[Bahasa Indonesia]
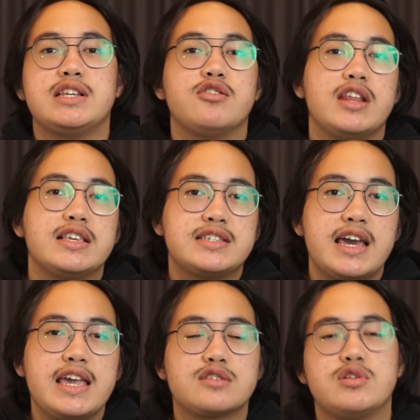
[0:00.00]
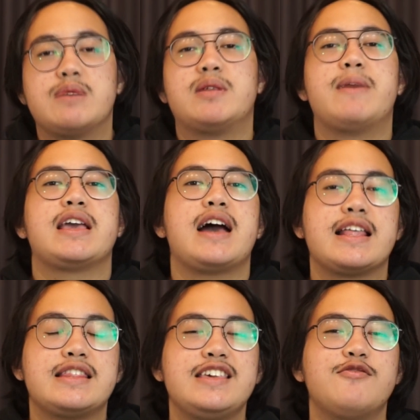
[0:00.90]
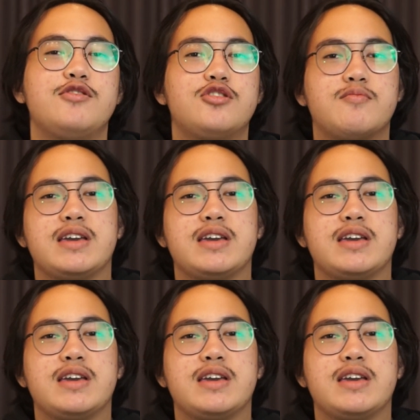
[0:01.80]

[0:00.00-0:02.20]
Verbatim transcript: Indonesia yang sudah berbaik hati untuk